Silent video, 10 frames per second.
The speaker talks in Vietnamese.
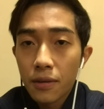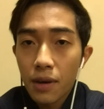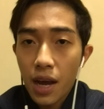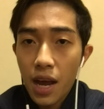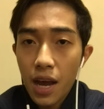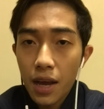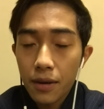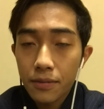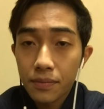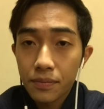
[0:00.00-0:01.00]
và
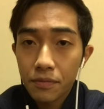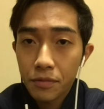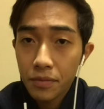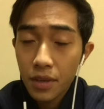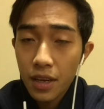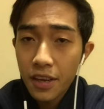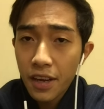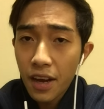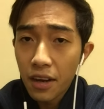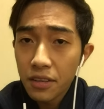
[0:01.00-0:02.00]

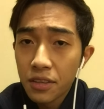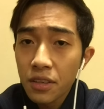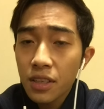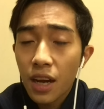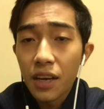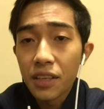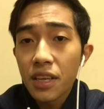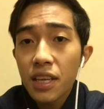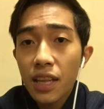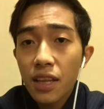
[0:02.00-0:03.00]
ở trước thời
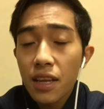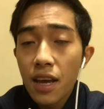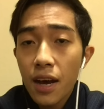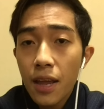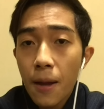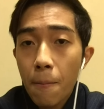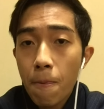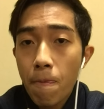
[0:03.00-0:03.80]
chiến tranh thế giới á